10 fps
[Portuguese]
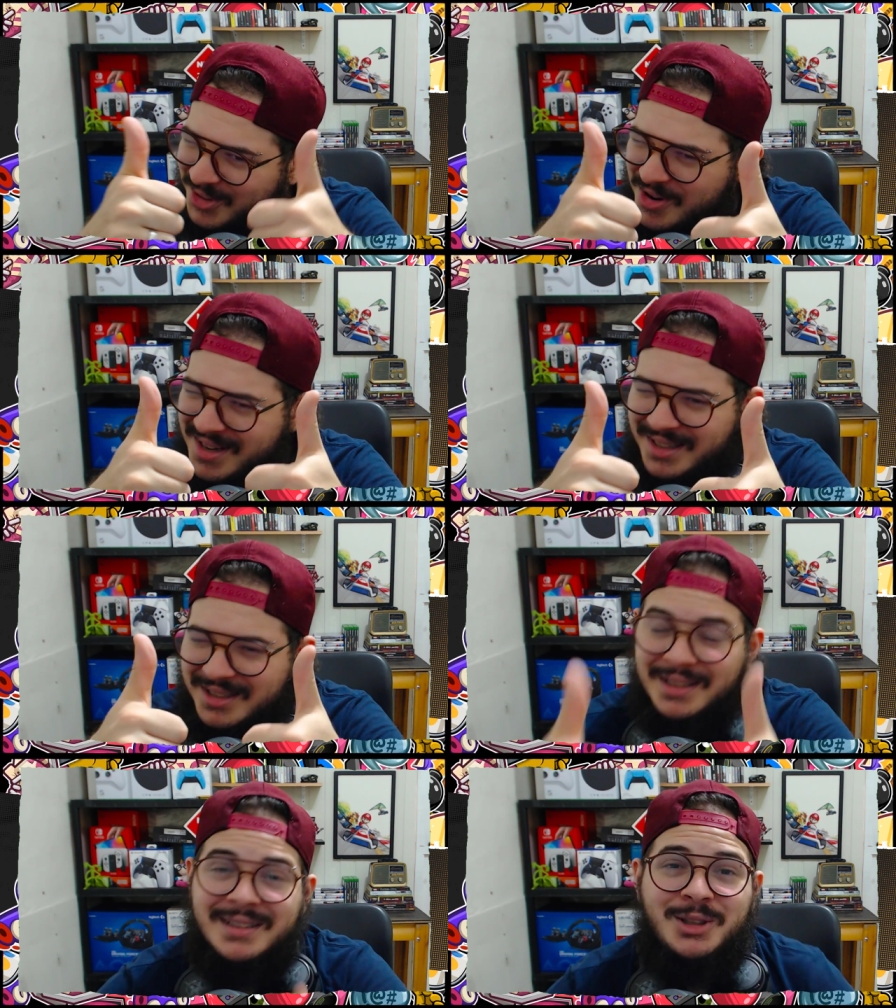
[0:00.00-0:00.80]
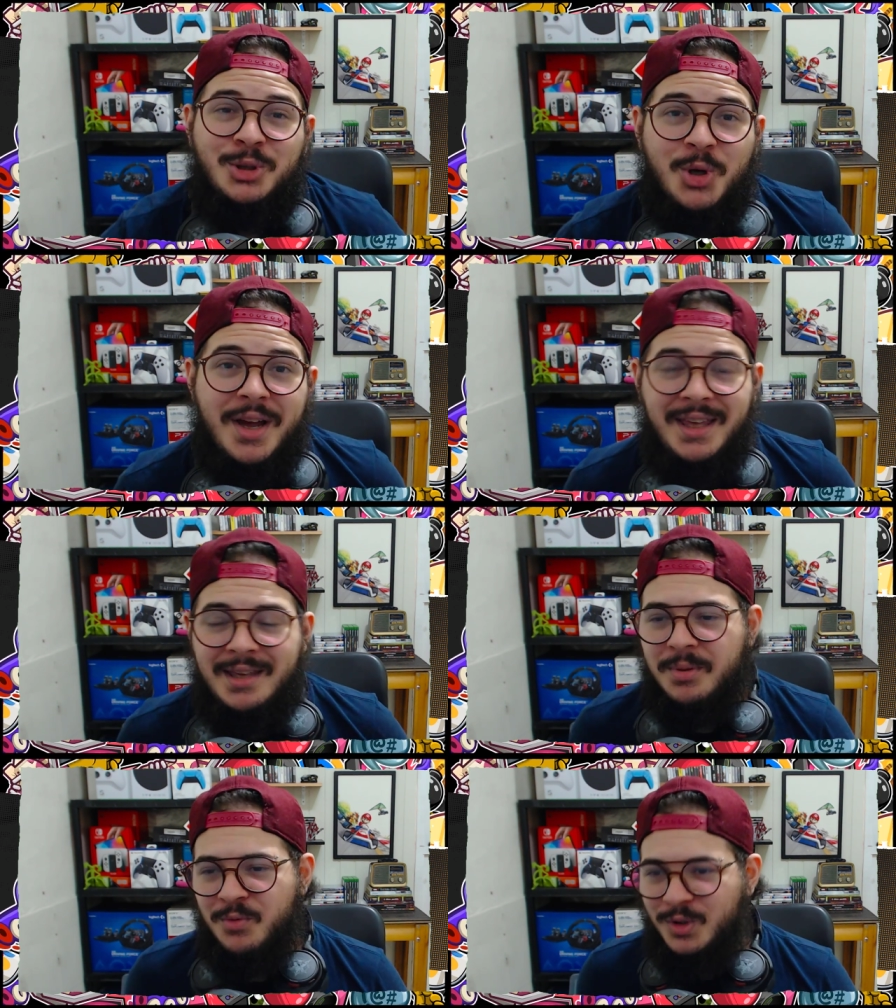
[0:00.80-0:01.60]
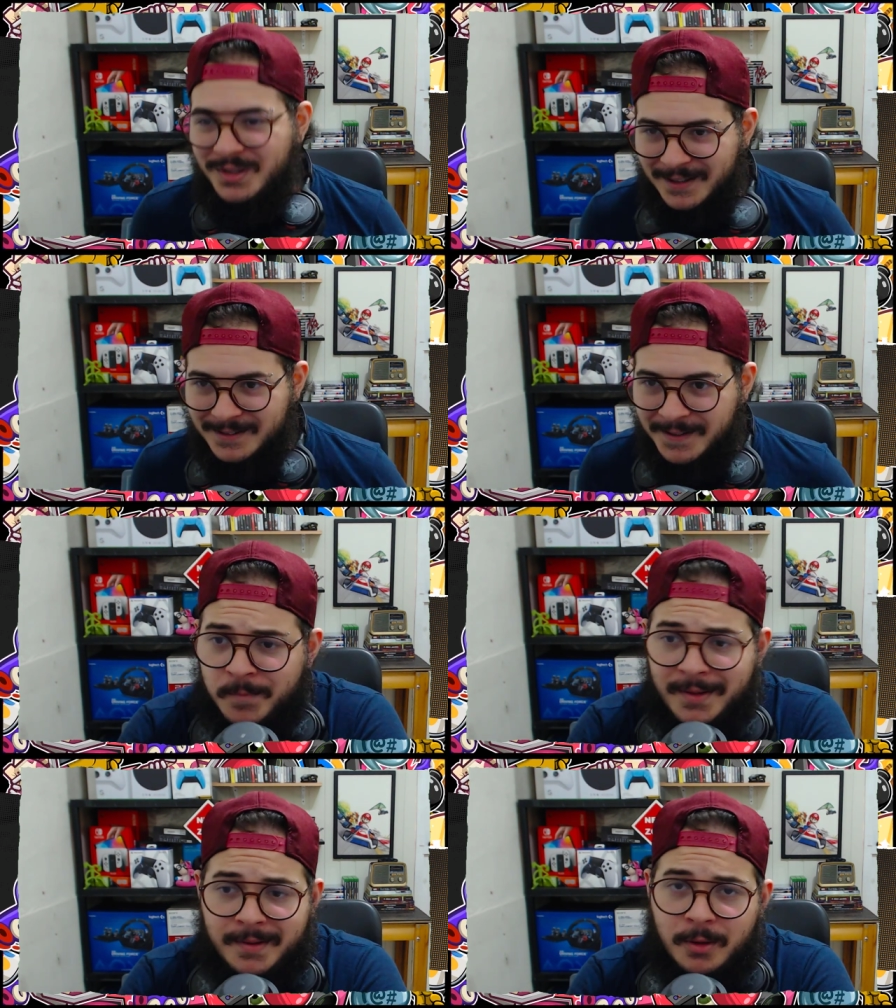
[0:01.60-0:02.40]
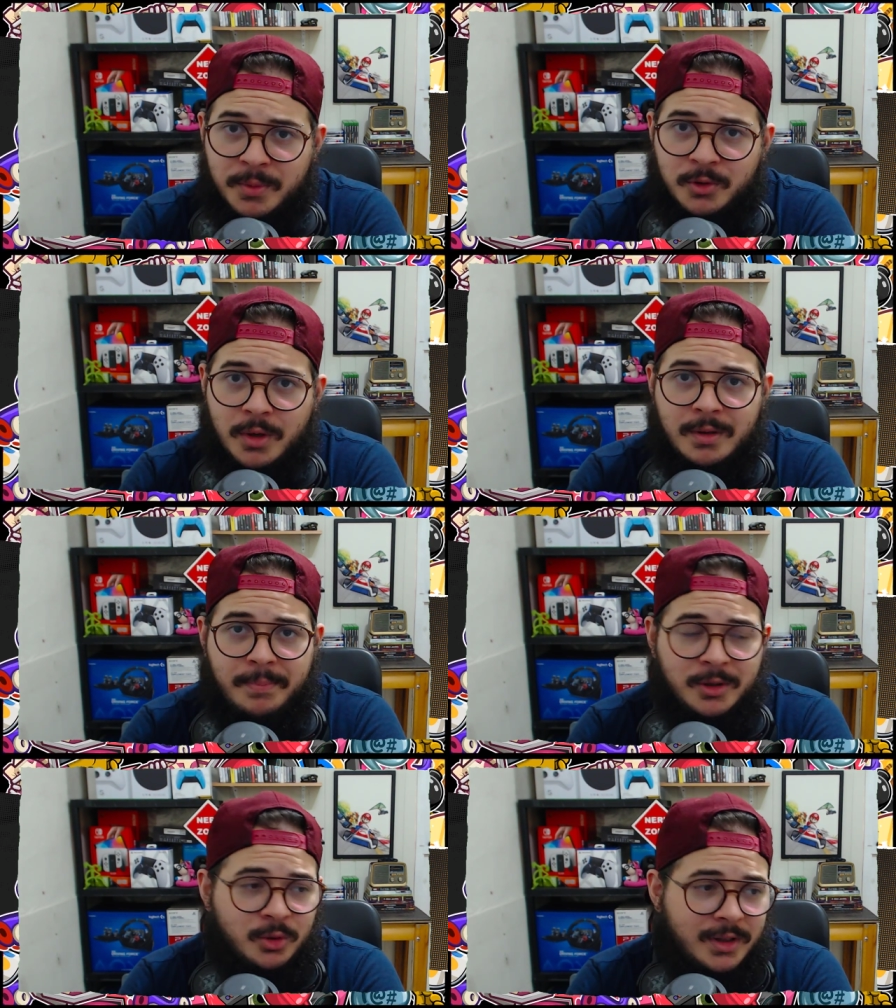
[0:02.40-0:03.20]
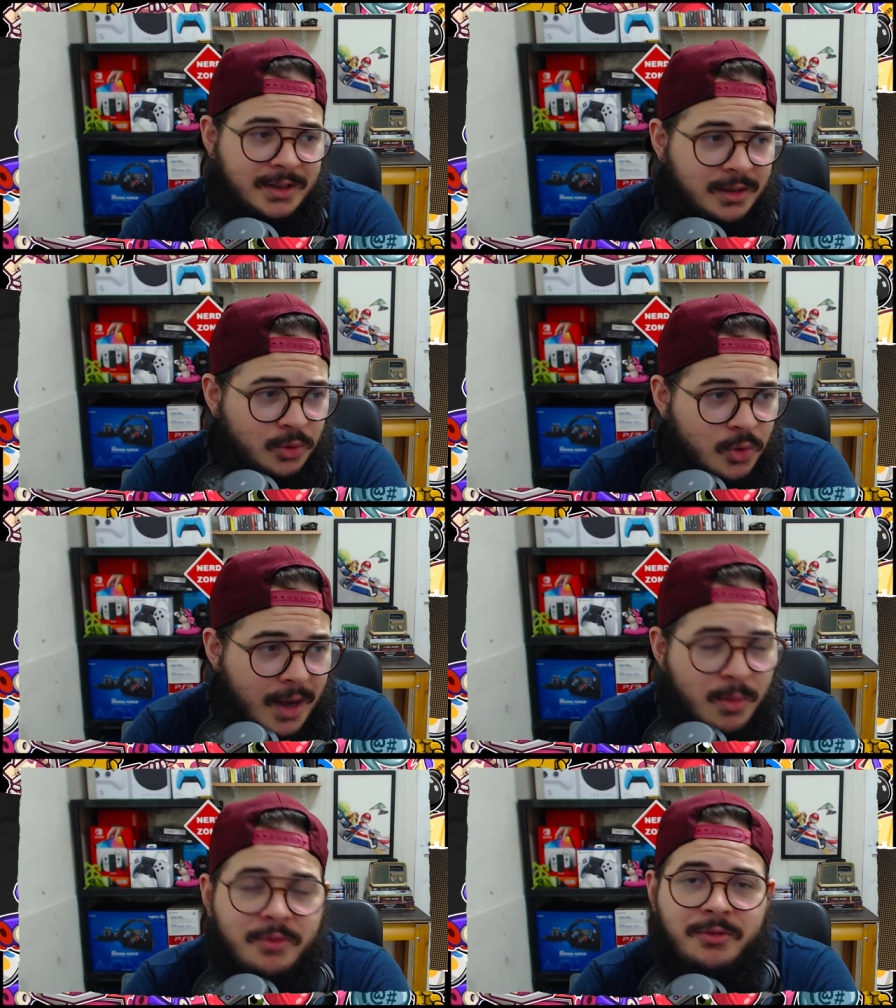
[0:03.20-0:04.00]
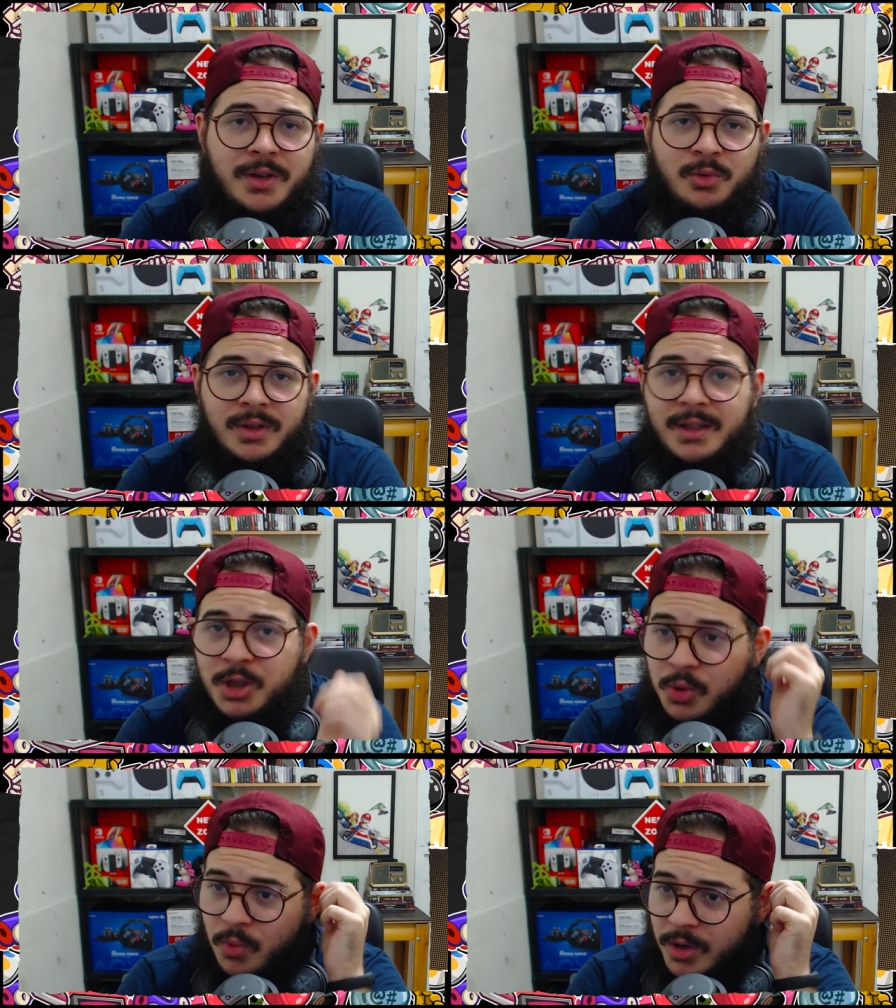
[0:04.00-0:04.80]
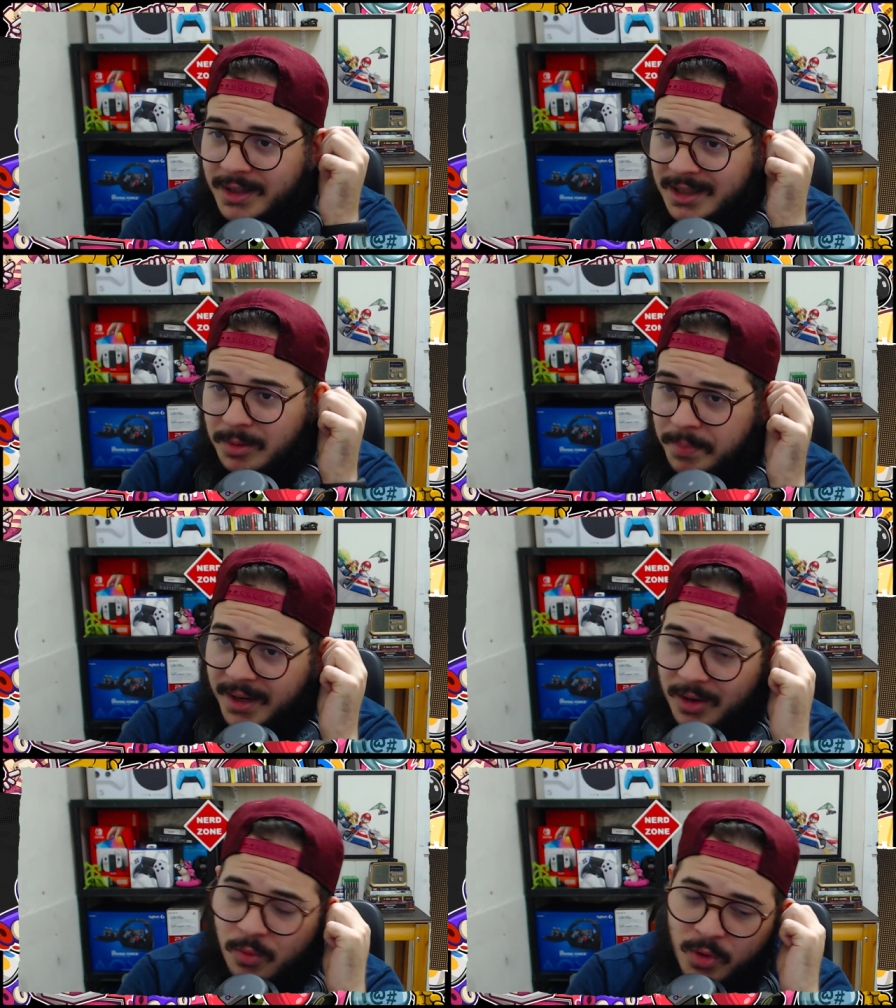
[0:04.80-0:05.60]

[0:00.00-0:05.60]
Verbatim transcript: Ó, ele te lança joinha para vocês. Então, pessoal, depois de eu ter sido removido da network, eles me pagaram